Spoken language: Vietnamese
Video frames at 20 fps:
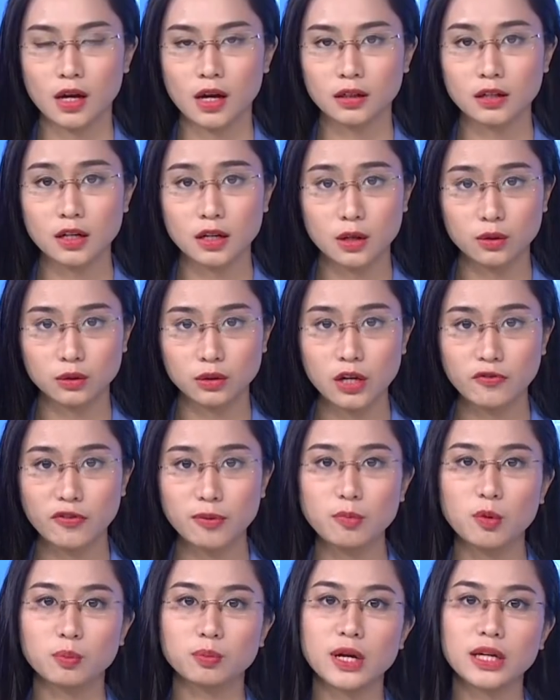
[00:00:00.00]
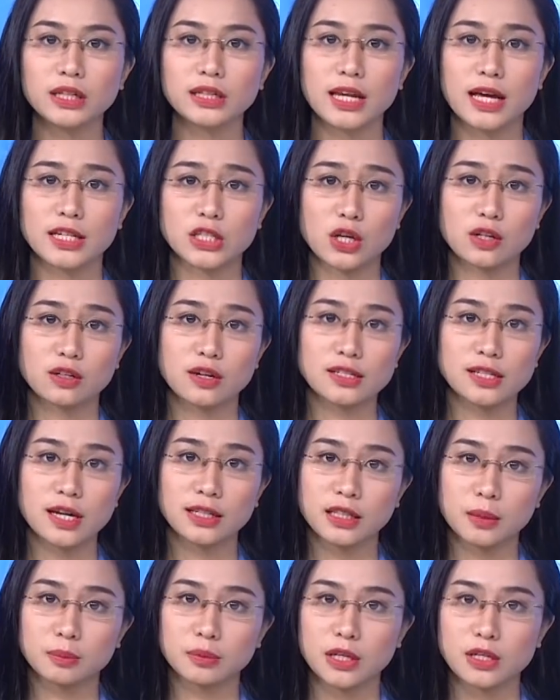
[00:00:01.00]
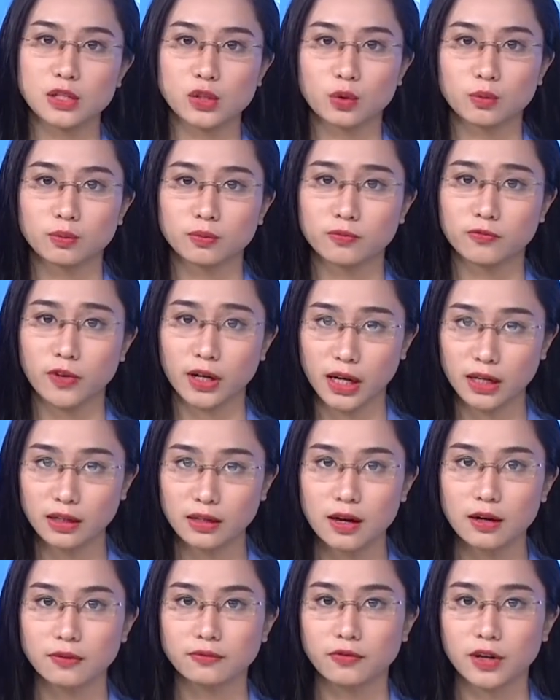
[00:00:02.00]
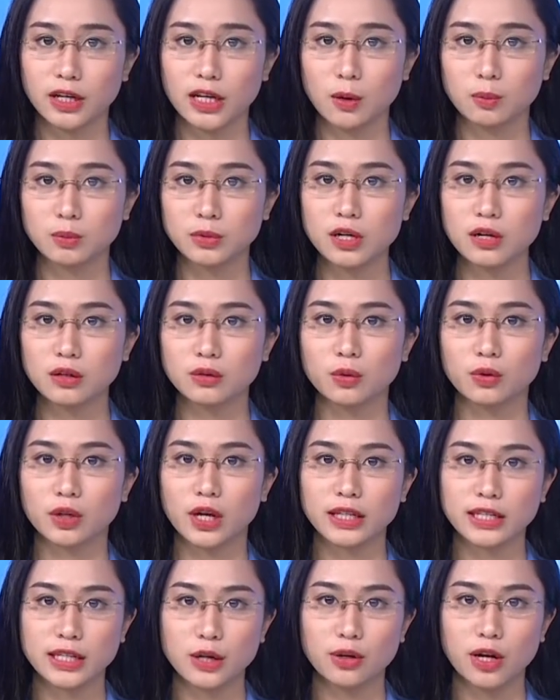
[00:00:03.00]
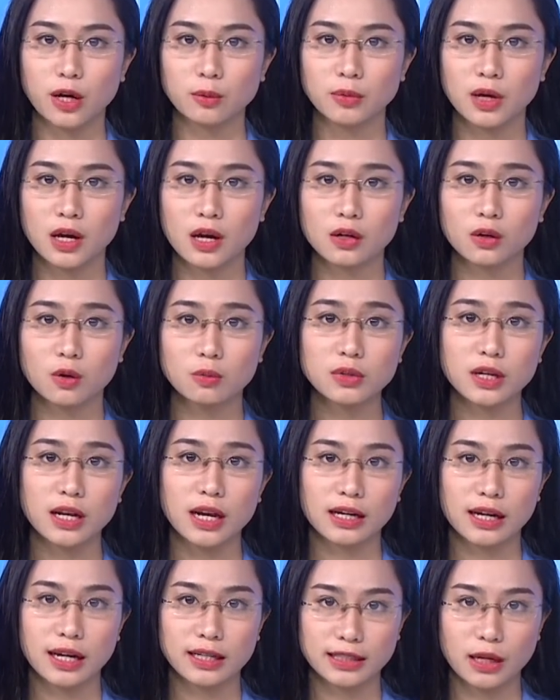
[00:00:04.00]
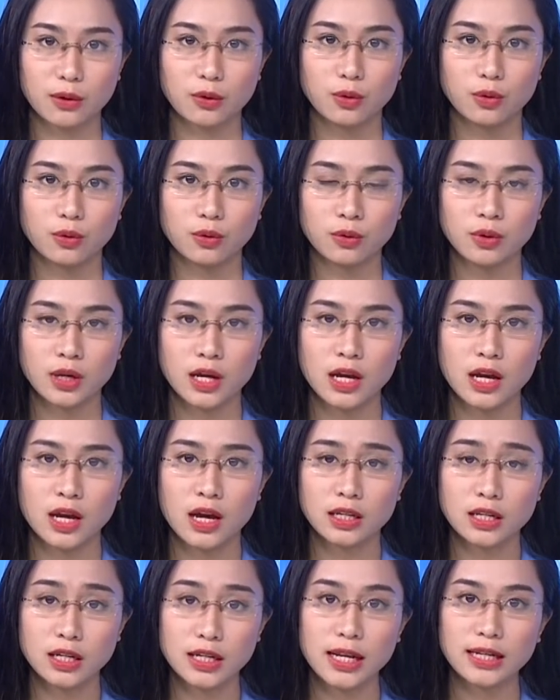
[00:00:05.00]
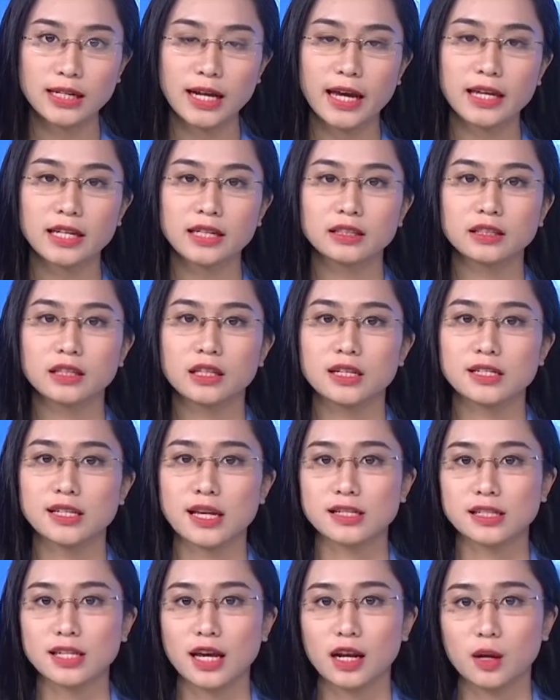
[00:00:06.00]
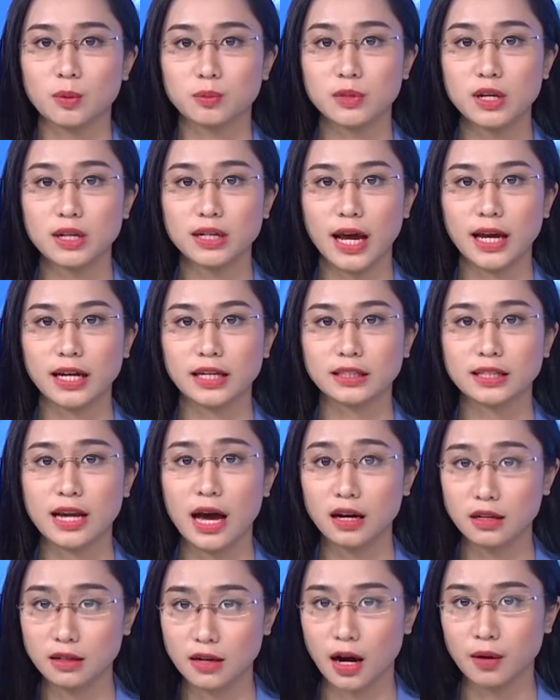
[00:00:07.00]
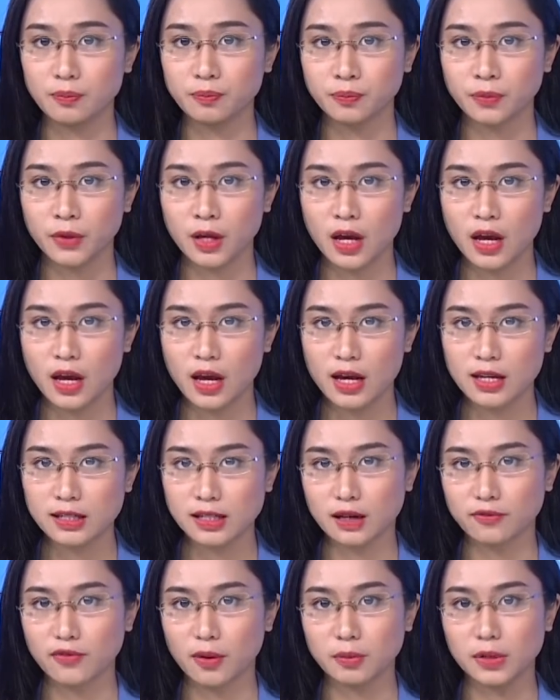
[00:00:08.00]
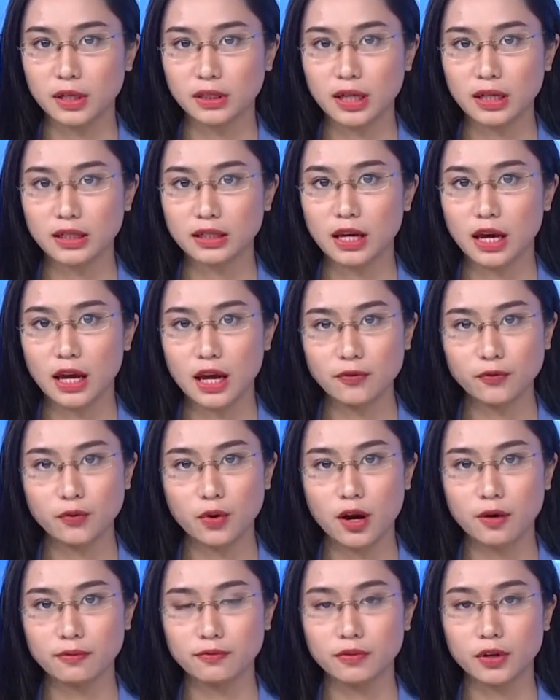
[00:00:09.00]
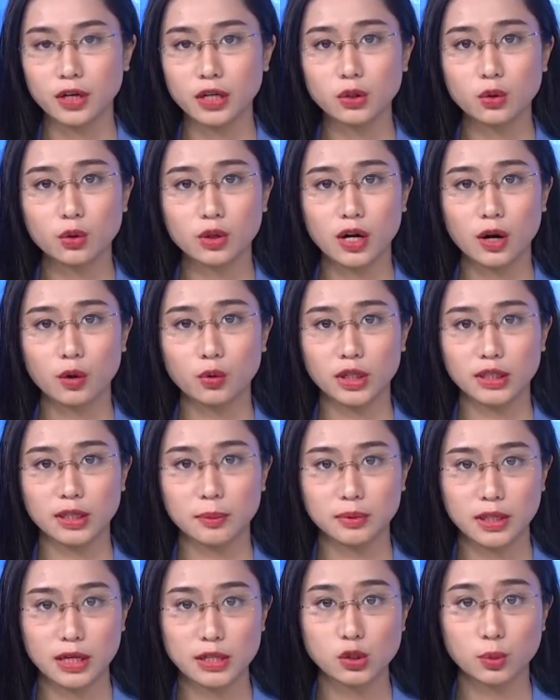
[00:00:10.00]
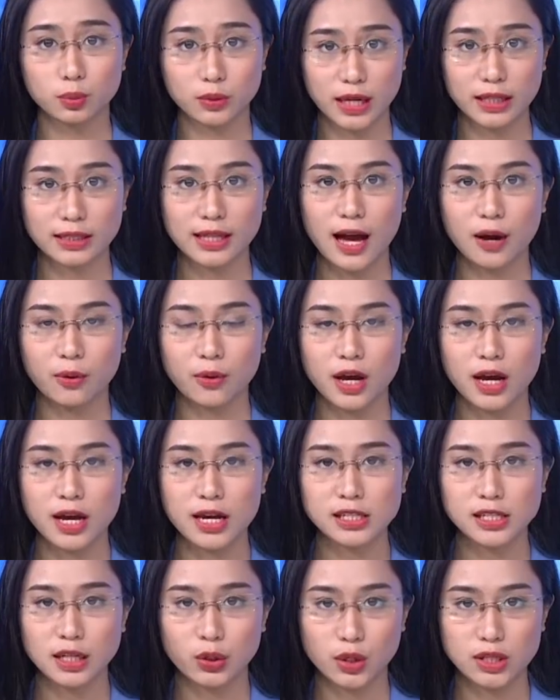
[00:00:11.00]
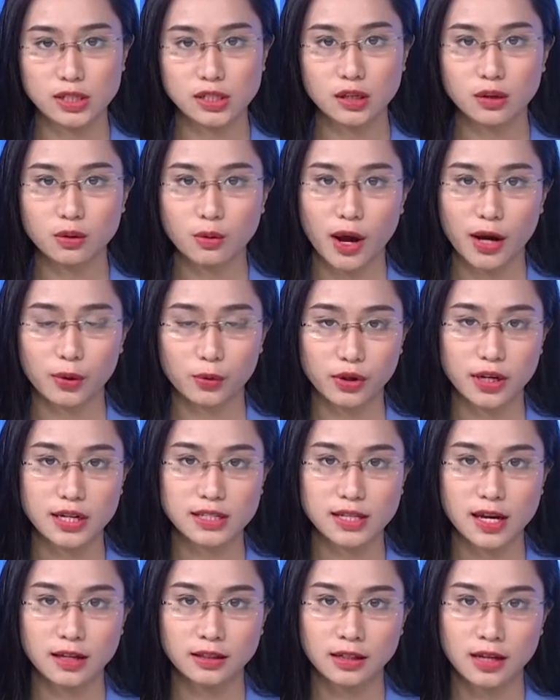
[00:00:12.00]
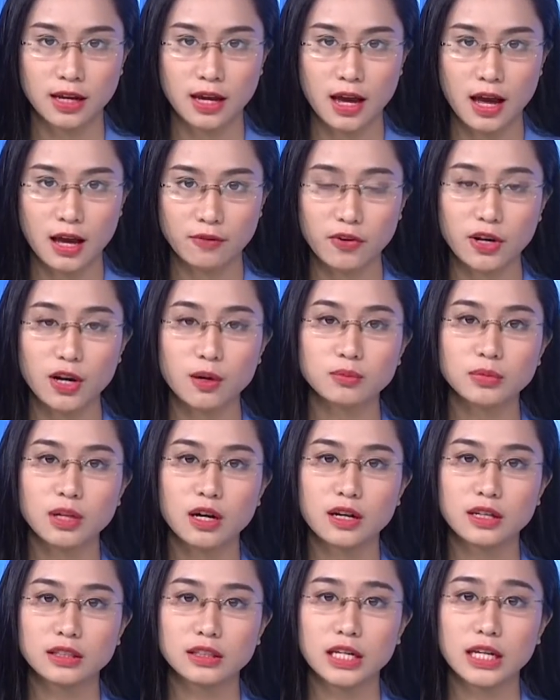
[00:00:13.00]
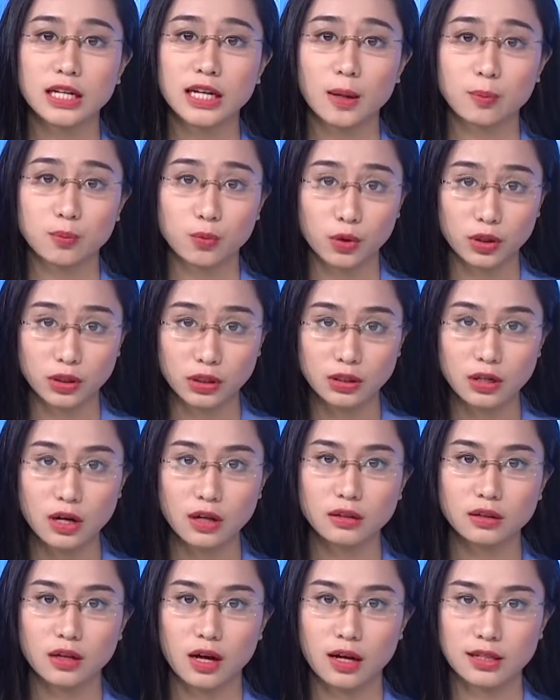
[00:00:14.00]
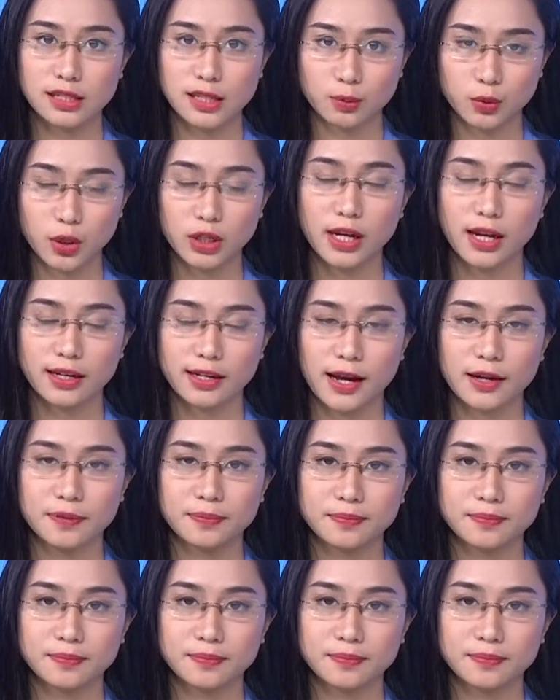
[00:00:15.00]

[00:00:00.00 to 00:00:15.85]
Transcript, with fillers: Được đầu tư với mục đích là cho người dân tập thể dục và kết hợp với lọc nước của kênh Nhiêu Lộc cũng như là kênh Tàu Hủ. Nhưng đến nay thì dàn xe lọc nước này đã hư hỏng. Sản phẩm được thiết kế phù hợp với nhu cầu luyện tập thể dục thể thao, rèn luyện sức khỏe của người dân và đồng thời thì lọc nguồn nước à, dọc tuyến kênh này.